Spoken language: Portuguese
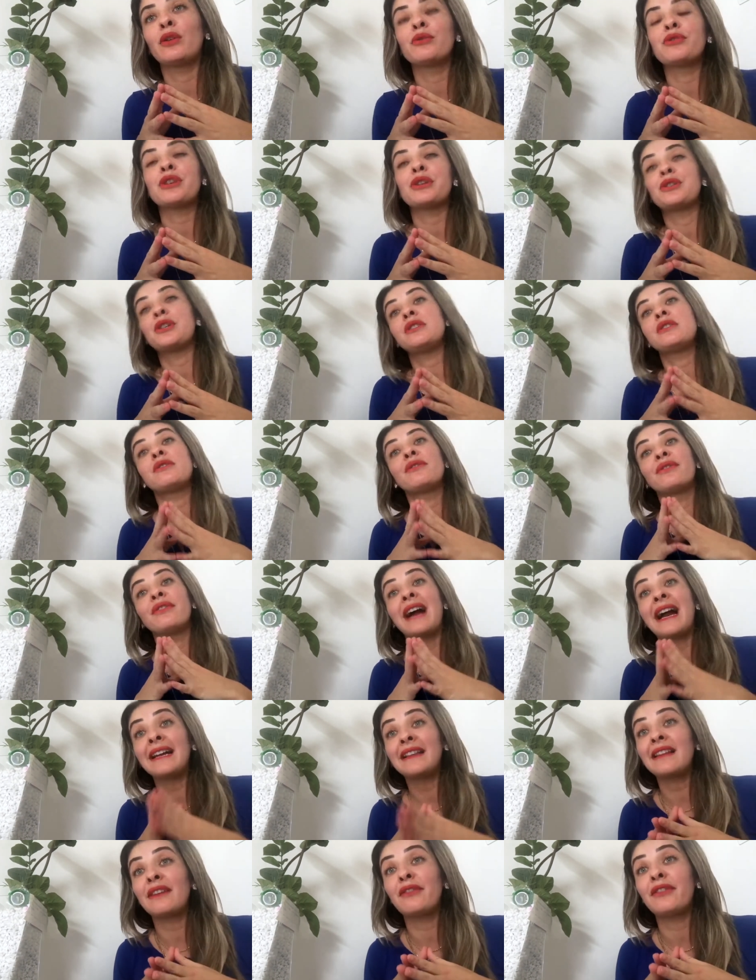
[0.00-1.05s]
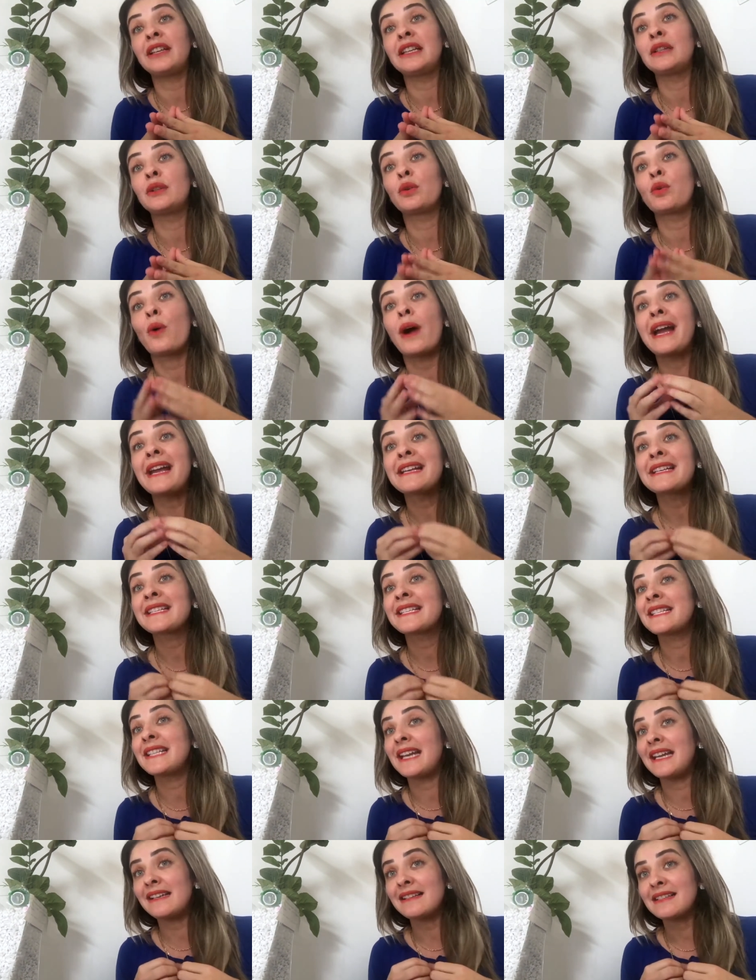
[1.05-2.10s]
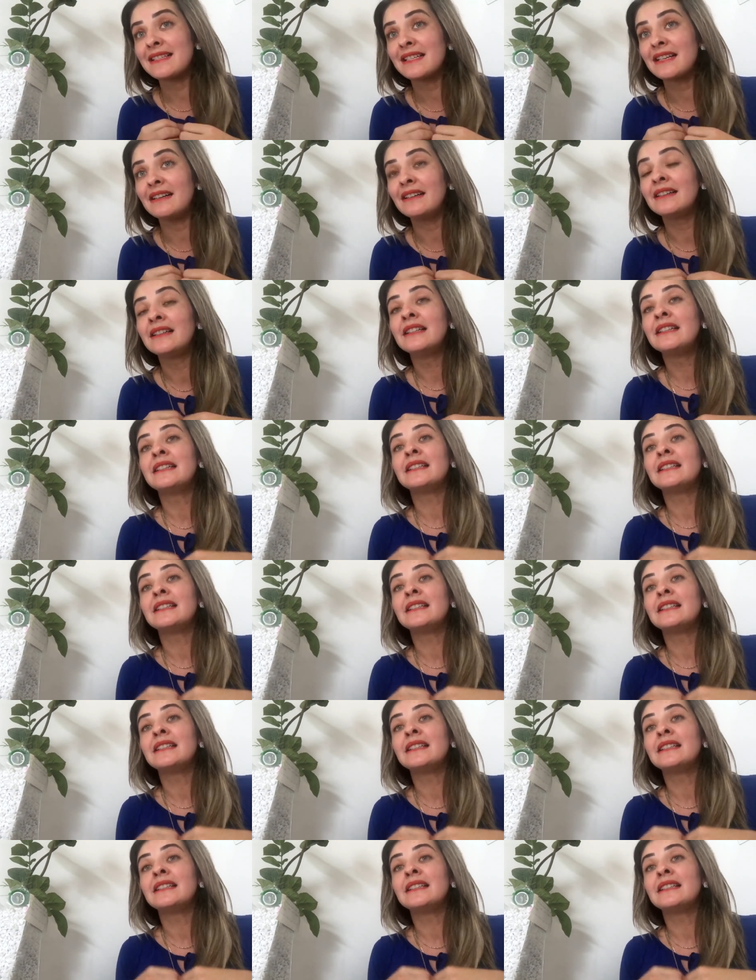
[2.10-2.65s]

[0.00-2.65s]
onde a gente vai estar tá falando com a essência